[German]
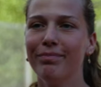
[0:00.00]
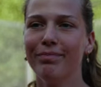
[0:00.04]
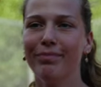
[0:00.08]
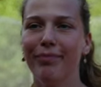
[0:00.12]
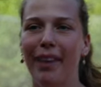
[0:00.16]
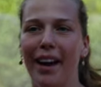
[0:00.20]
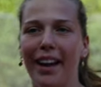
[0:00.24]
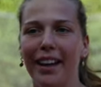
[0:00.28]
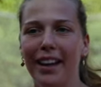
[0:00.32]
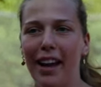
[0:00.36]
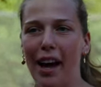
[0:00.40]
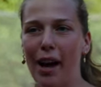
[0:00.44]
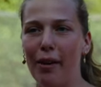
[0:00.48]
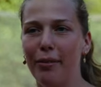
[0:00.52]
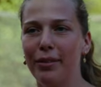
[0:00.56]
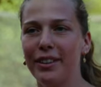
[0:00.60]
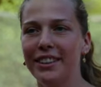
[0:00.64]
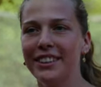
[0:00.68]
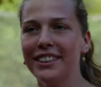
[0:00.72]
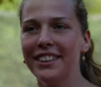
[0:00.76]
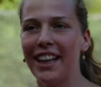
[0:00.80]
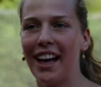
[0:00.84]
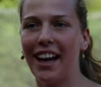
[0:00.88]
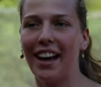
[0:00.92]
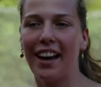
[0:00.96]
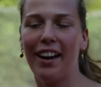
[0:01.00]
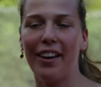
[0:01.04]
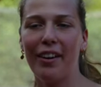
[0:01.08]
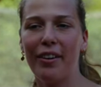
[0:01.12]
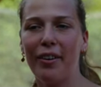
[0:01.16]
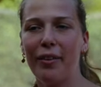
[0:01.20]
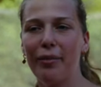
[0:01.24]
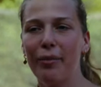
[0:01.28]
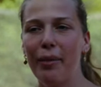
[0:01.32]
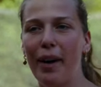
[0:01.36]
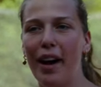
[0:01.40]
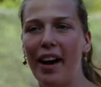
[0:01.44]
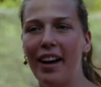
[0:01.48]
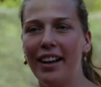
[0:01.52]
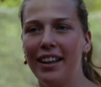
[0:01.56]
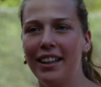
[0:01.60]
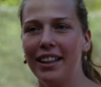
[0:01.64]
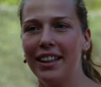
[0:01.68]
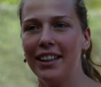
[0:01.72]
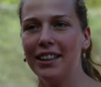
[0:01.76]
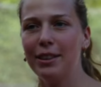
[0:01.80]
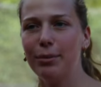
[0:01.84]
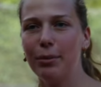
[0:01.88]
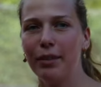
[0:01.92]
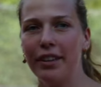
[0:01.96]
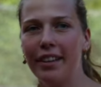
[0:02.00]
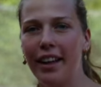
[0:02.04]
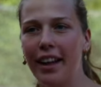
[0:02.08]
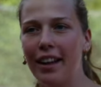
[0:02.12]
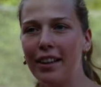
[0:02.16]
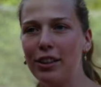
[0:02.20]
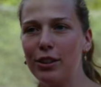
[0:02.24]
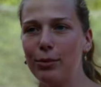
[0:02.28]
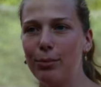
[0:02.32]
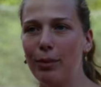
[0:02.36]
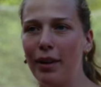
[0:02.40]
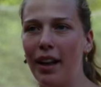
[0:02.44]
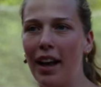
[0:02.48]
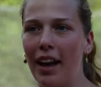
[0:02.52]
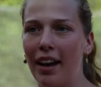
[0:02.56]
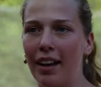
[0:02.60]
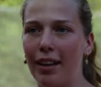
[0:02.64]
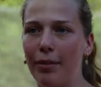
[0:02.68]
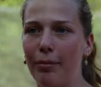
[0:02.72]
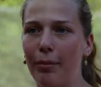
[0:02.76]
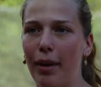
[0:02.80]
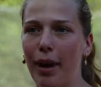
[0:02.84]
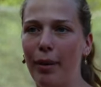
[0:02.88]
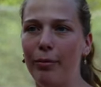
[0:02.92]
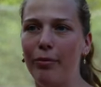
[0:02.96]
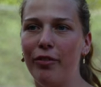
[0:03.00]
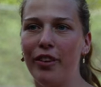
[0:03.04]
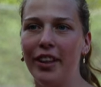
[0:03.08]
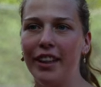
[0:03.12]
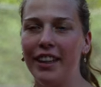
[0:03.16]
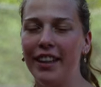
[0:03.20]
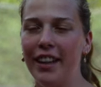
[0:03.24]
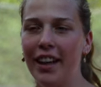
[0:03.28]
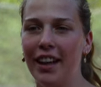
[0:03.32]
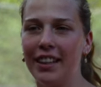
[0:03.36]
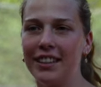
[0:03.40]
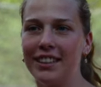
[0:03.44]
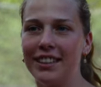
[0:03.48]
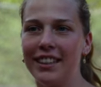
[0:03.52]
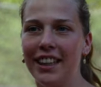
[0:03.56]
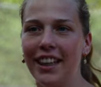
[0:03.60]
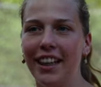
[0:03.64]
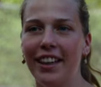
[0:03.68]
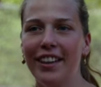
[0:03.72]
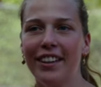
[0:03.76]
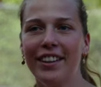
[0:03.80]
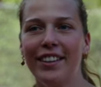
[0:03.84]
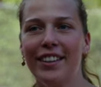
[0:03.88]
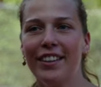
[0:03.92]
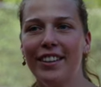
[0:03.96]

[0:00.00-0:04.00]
Mein Name ist Tara Kruppa, ich bin Tennisspielerin beim WTHC